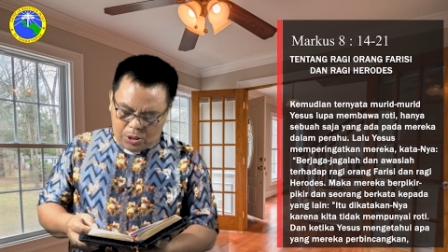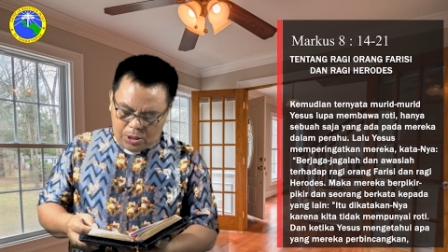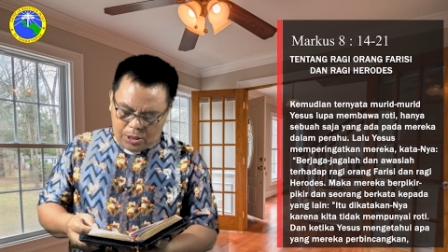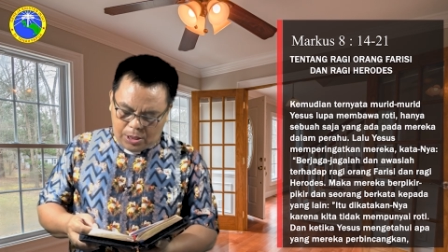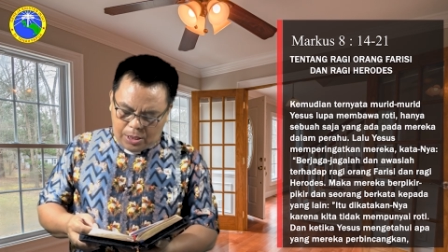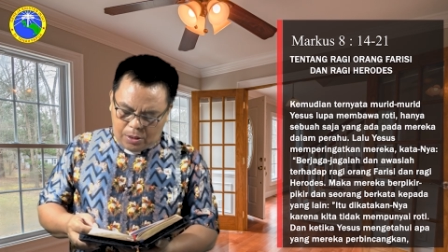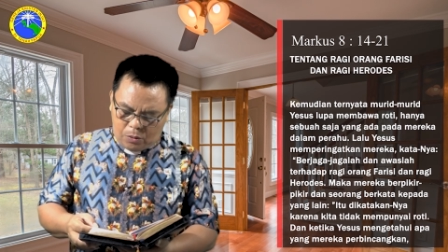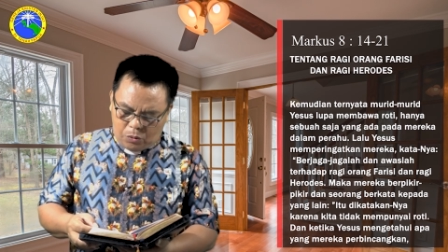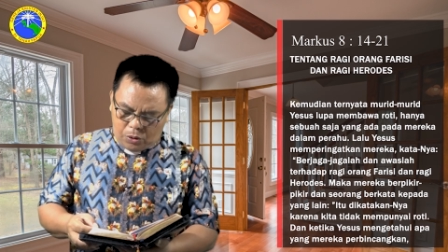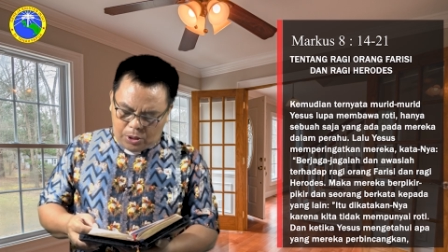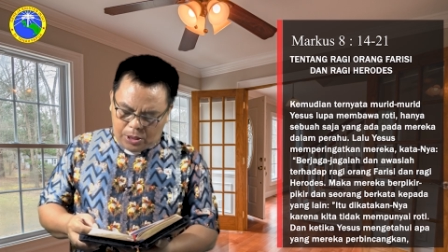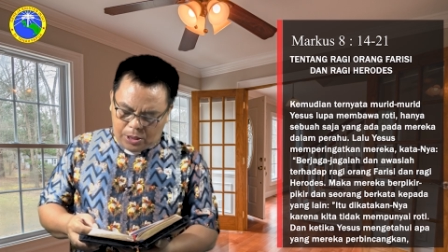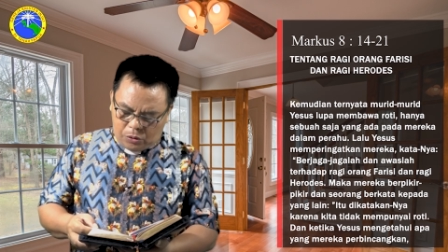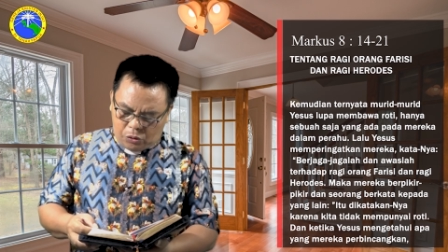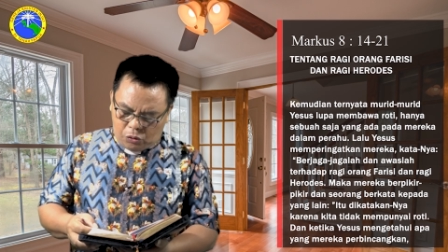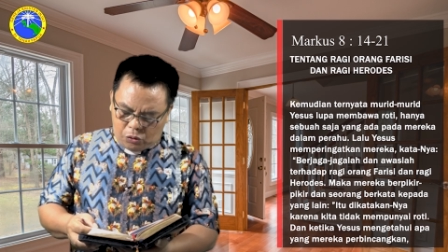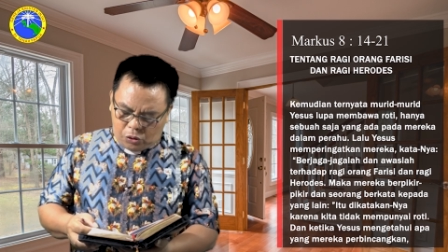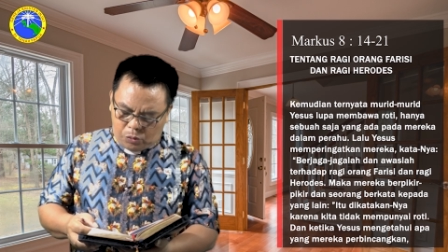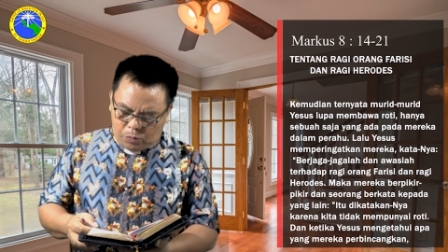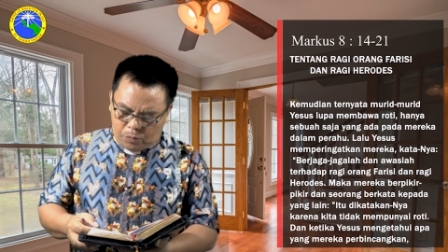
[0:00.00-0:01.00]
Lalu
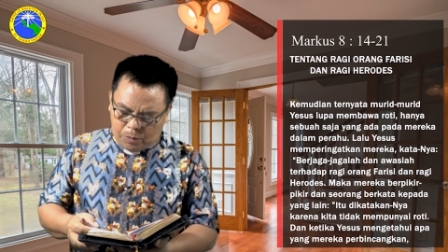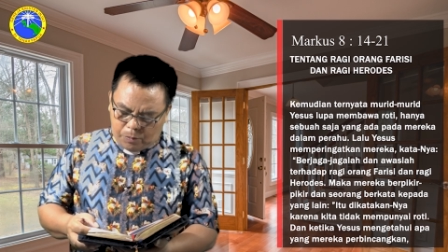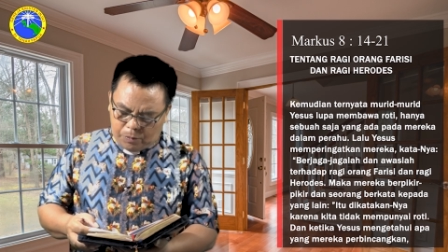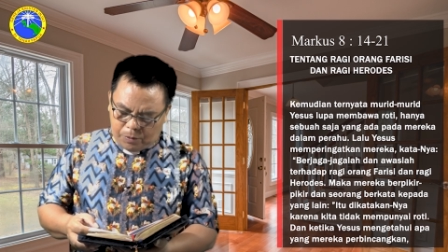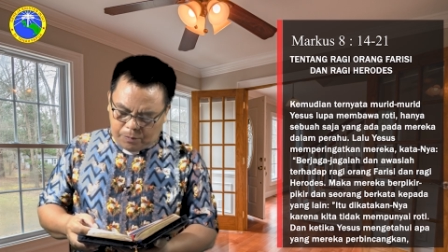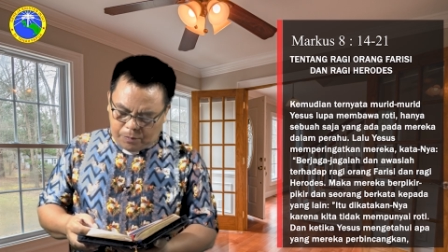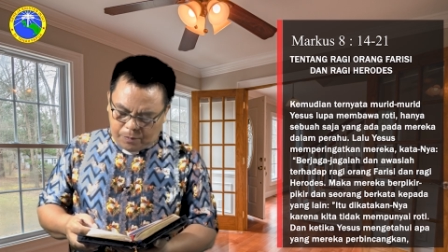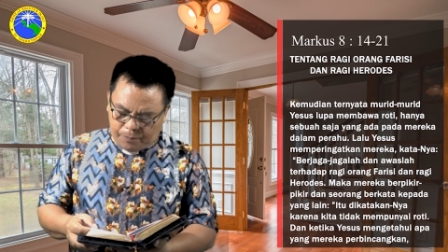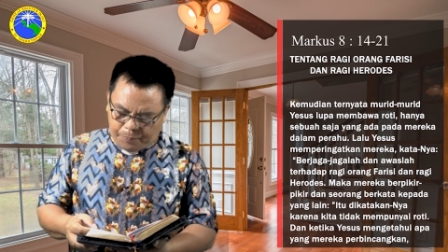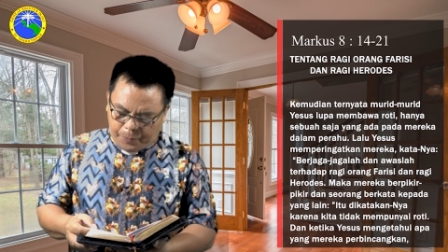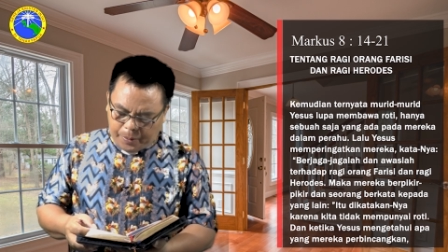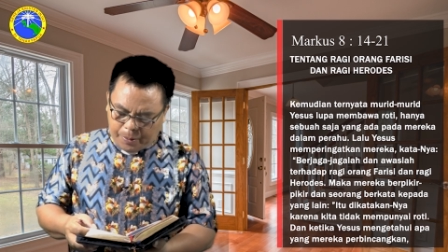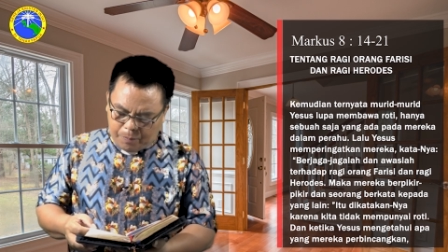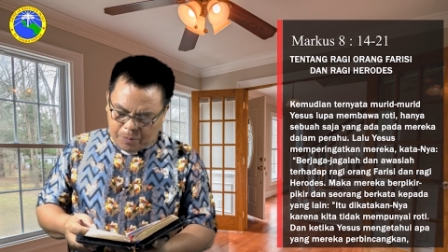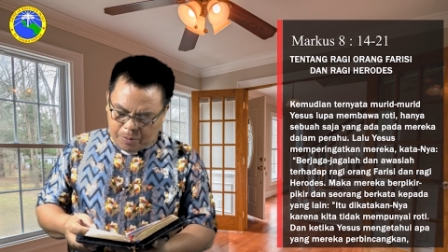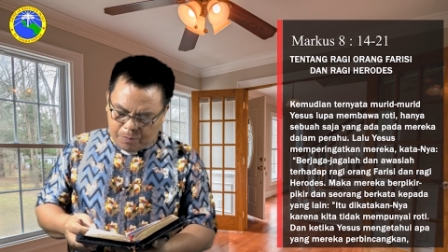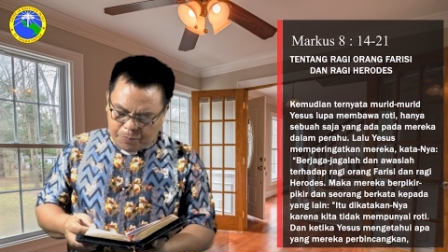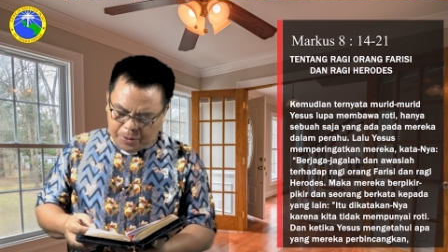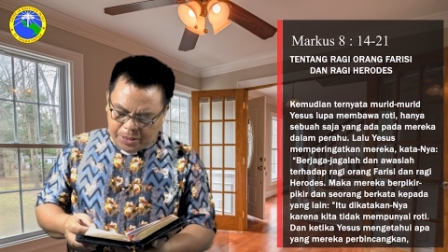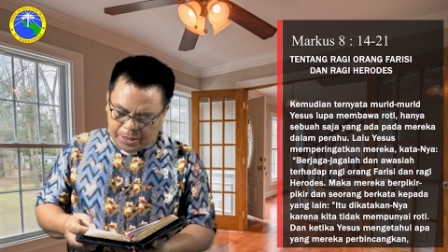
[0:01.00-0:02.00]
Yesus mem
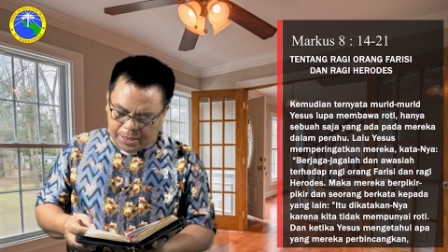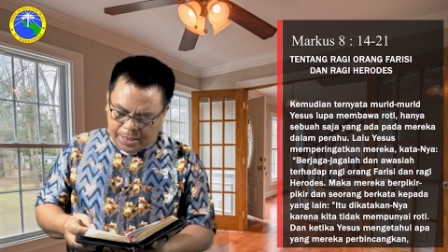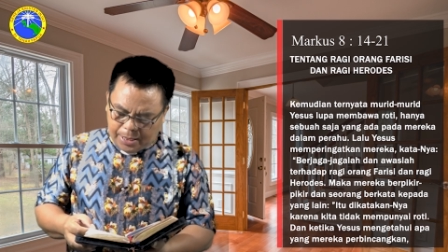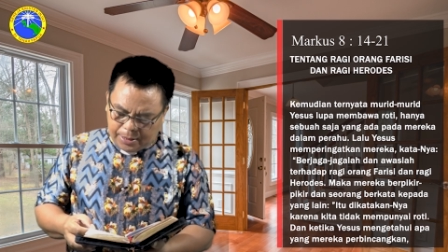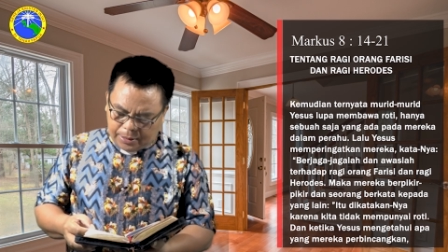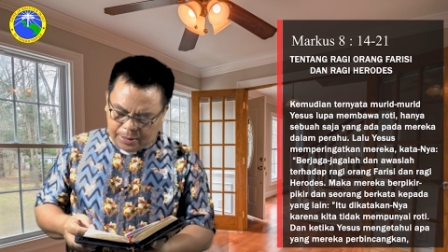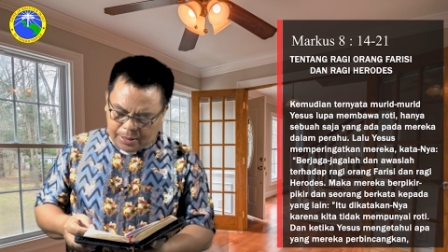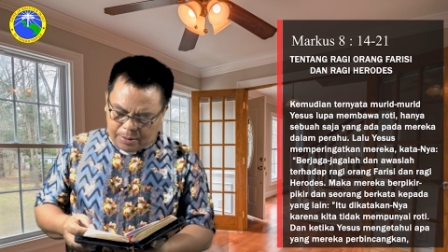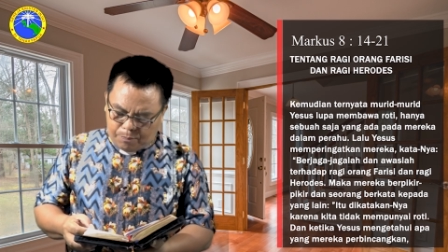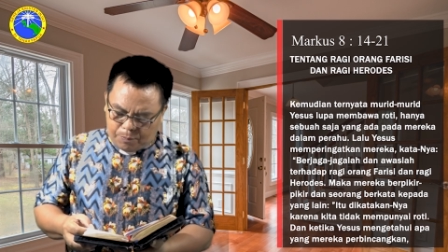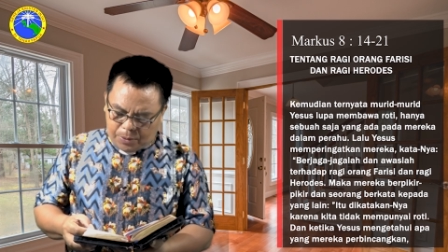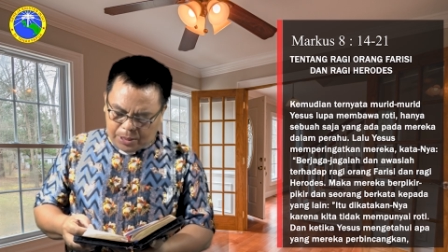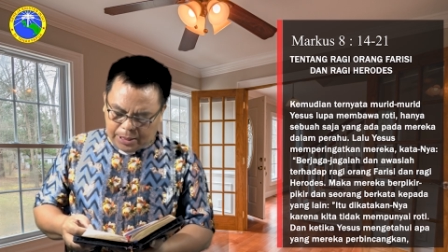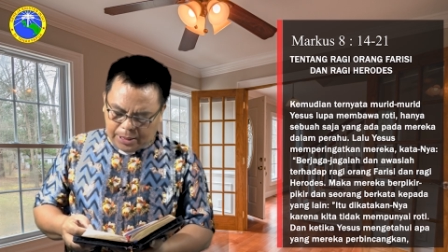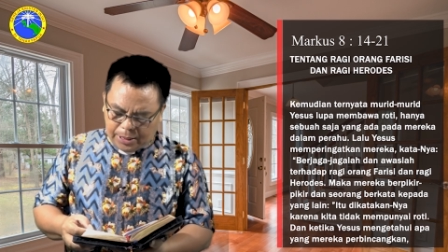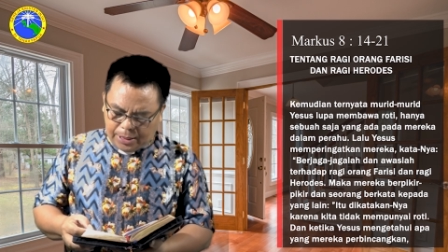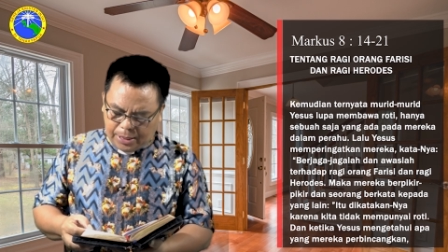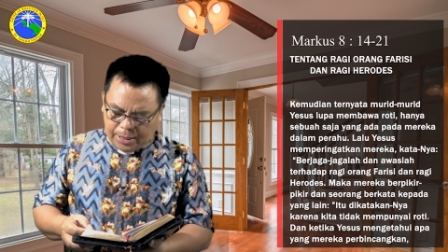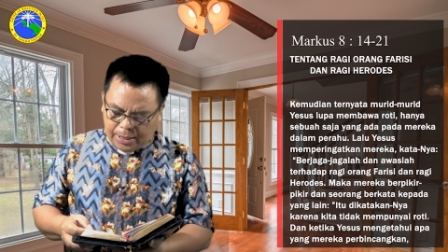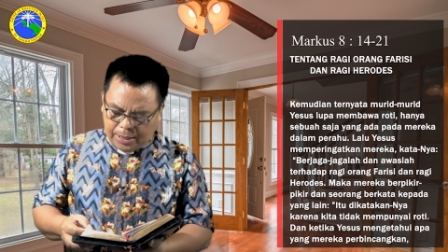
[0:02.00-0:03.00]
memperingatkan
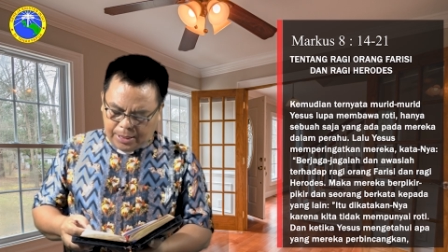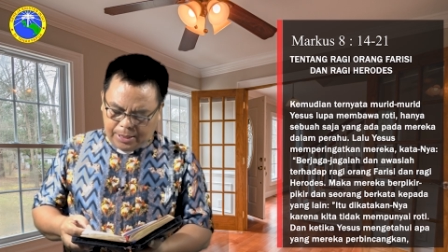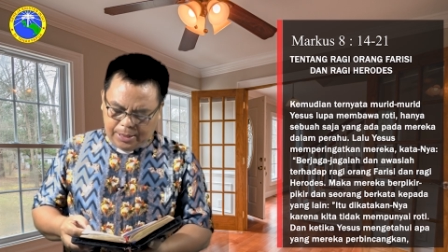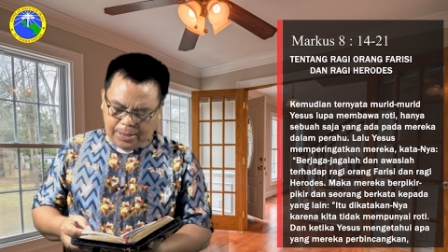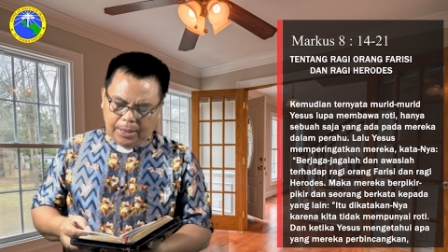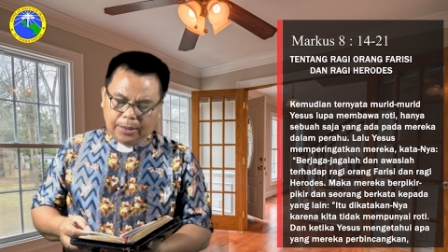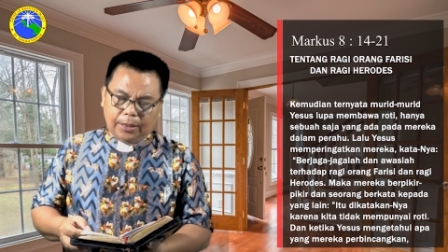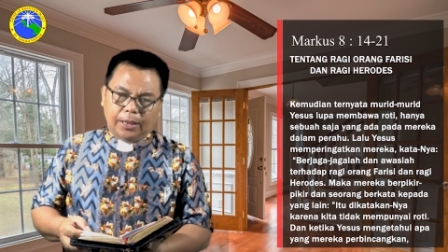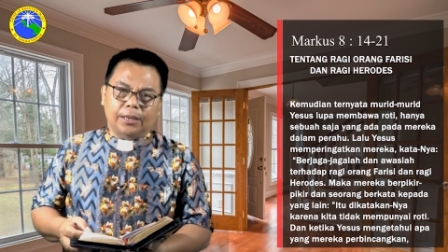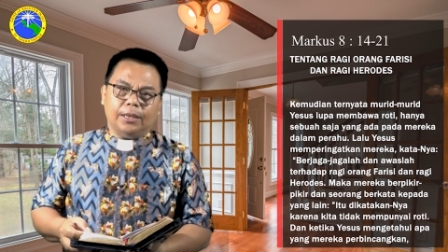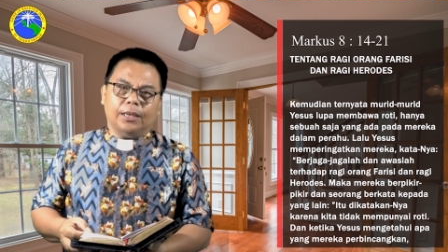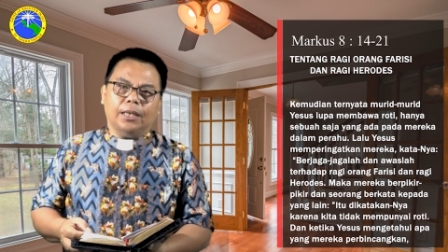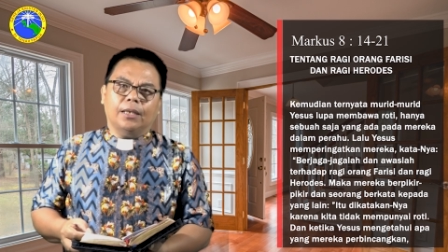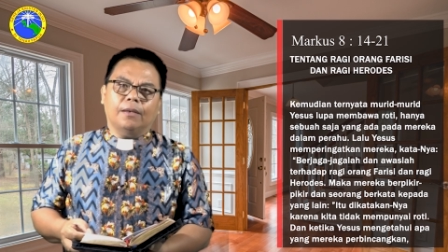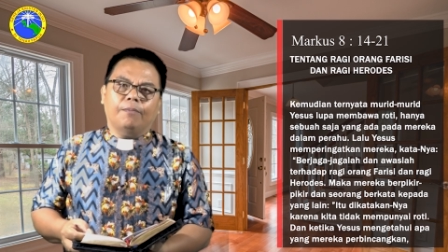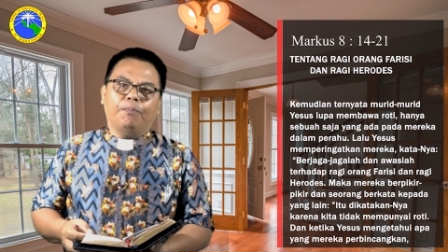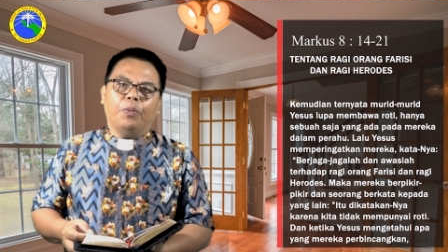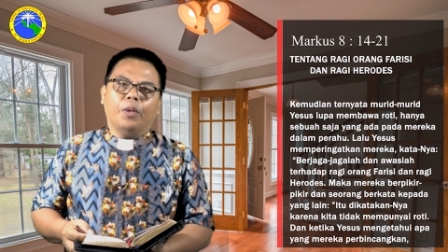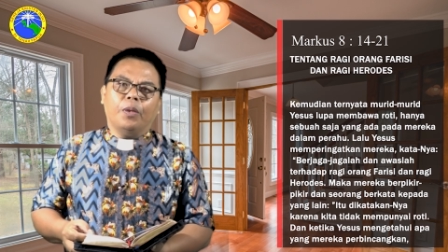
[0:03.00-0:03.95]
mereka, katanya,